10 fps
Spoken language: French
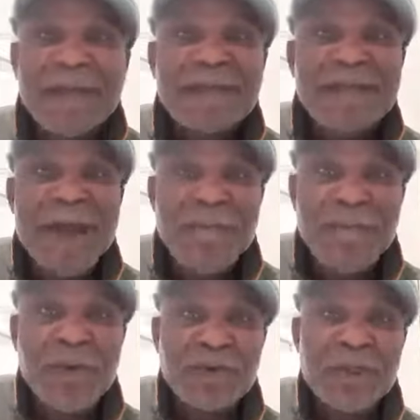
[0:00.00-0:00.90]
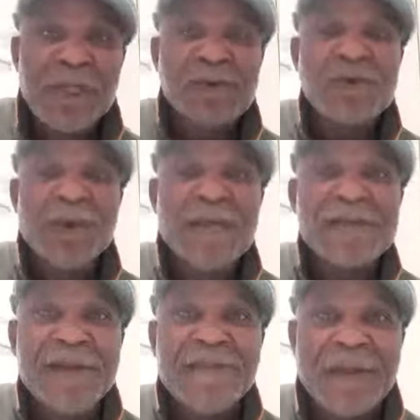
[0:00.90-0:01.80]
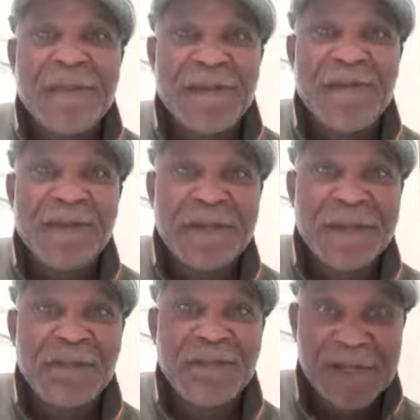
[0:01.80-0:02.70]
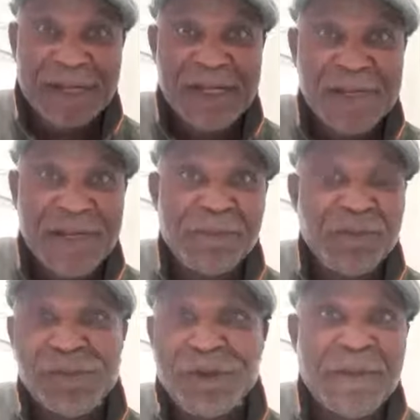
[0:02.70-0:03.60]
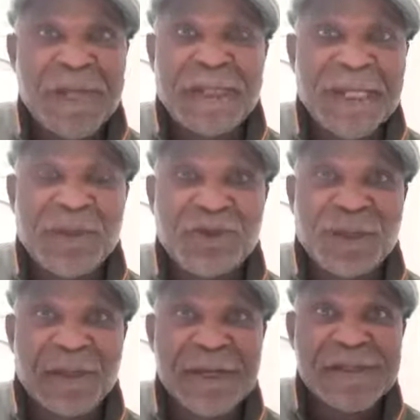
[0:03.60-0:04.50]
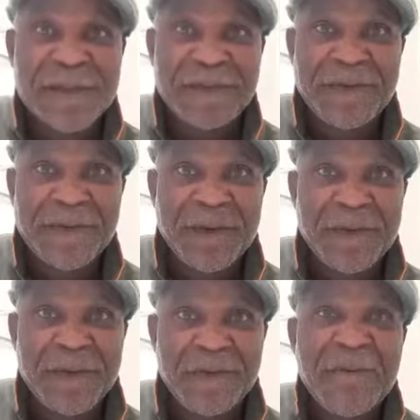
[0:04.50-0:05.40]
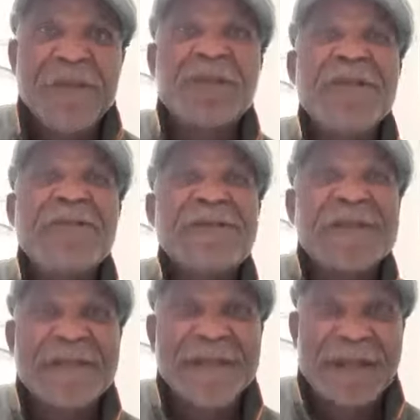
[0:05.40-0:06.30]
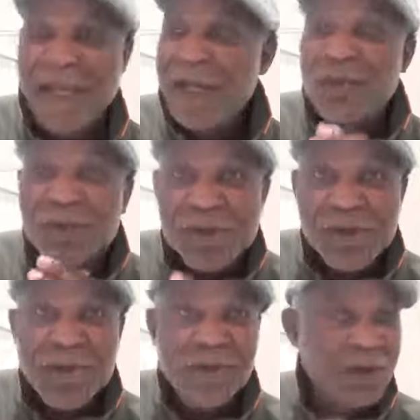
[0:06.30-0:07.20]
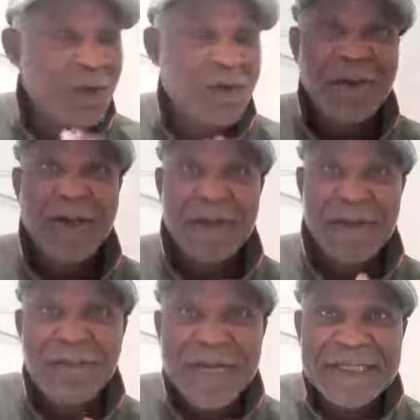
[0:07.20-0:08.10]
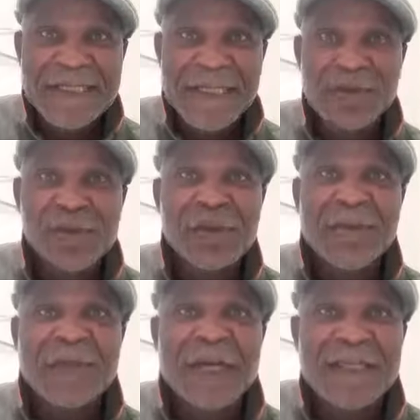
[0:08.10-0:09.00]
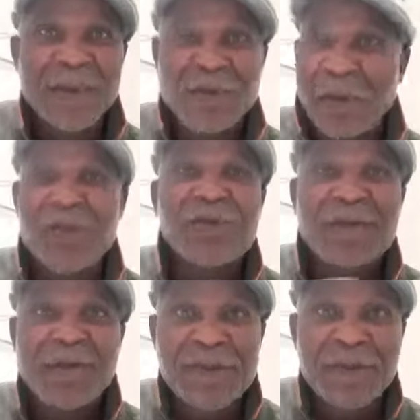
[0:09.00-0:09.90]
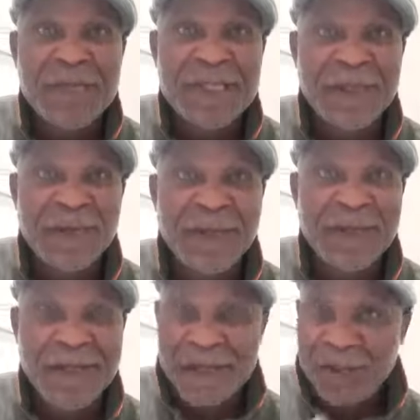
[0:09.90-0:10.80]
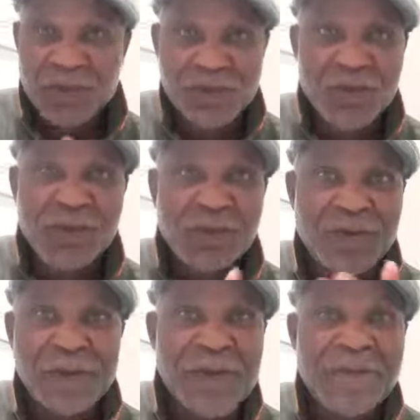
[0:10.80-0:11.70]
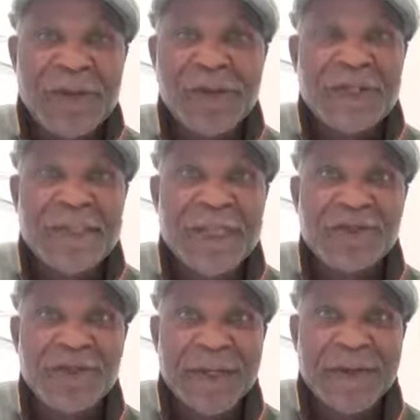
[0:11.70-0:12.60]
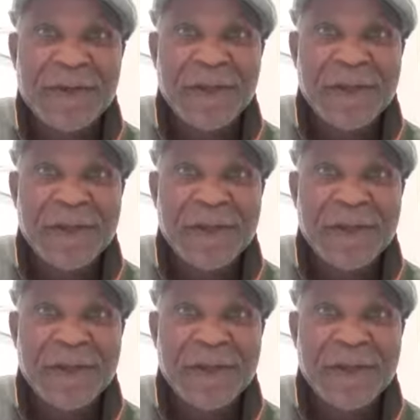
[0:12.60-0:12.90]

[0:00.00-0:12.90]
d'apporter ce que la SAP n'a pas apporté, puisque la SAP, nous ne sommes pas intellectuels dans la SAP. Nous sommes dans la pratique, nous ne sommes pas dans la théorie. Nous avons besoin de la théorie, d'où nous faisons appel aux intellectuels.